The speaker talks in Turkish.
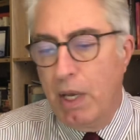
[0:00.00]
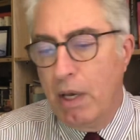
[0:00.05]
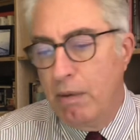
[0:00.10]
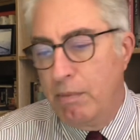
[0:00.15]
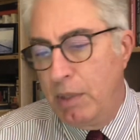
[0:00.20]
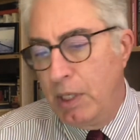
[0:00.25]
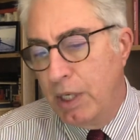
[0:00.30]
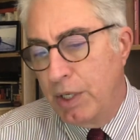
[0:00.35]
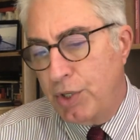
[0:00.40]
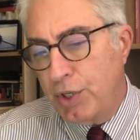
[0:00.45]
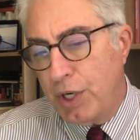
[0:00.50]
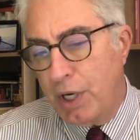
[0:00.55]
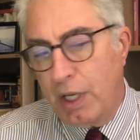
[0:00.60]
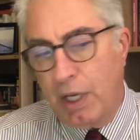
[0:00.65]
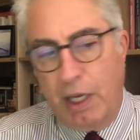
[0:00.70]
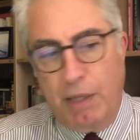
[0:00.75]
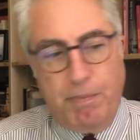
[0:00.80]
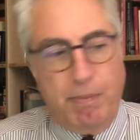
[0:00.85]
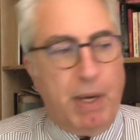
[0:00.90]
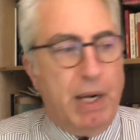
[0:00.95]
Milliyetçi
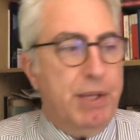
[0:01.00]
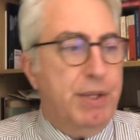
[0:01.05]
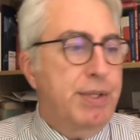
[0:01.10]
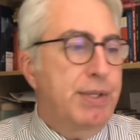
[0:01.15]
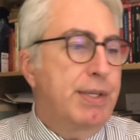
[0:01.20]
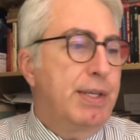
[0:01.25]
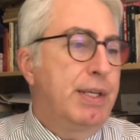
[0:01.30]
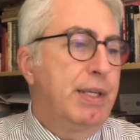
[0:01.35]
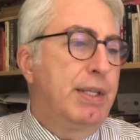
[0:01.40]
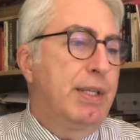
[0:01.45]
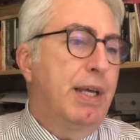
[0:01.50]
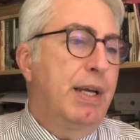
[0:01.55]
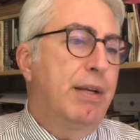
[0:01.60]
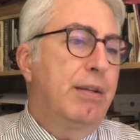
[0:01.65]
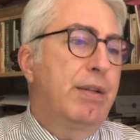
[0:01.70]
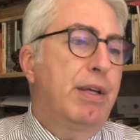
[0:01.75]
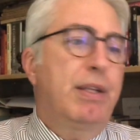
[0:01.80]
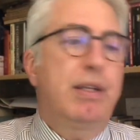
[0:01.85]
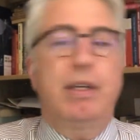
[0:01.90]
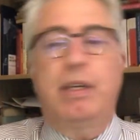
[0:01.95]
Hareket Partisi
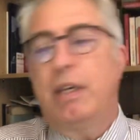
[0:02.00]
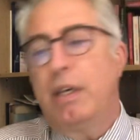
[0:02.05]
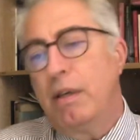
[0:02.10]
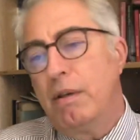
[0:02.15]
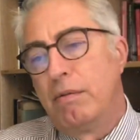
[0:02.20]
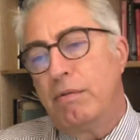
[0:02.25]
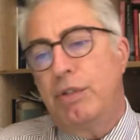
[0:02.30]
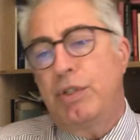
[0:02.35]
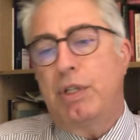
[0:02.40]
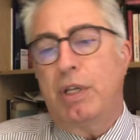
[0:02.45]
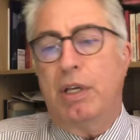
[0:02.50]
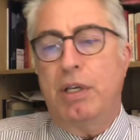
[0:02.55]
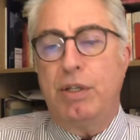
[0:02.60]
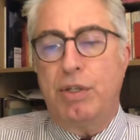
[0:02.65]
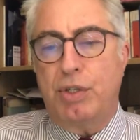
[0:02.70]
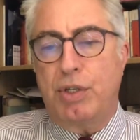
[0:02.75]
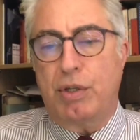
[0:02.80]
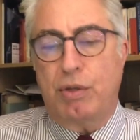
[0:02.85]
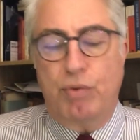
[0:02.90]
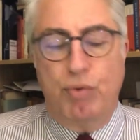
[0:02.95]
lideri dedi ki işte
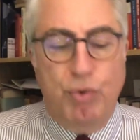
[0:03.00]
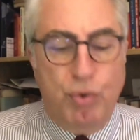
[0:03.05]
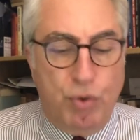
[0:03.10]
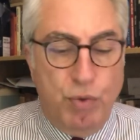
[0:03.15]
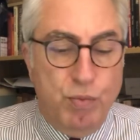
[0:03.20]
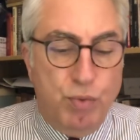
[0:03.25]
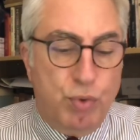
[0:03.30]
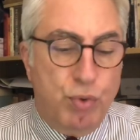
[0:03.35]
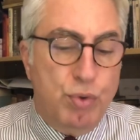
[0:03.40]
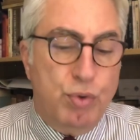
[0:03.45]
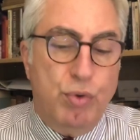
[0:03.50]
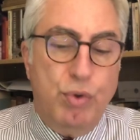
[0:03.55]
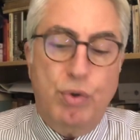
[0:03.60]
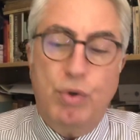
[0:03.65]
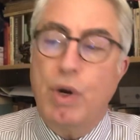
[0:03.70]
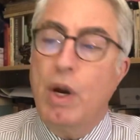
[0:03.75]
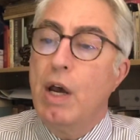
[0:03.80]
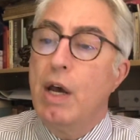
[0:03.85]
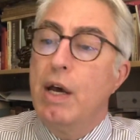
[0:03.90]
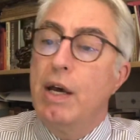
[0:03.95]
hiç hükümsüzdür.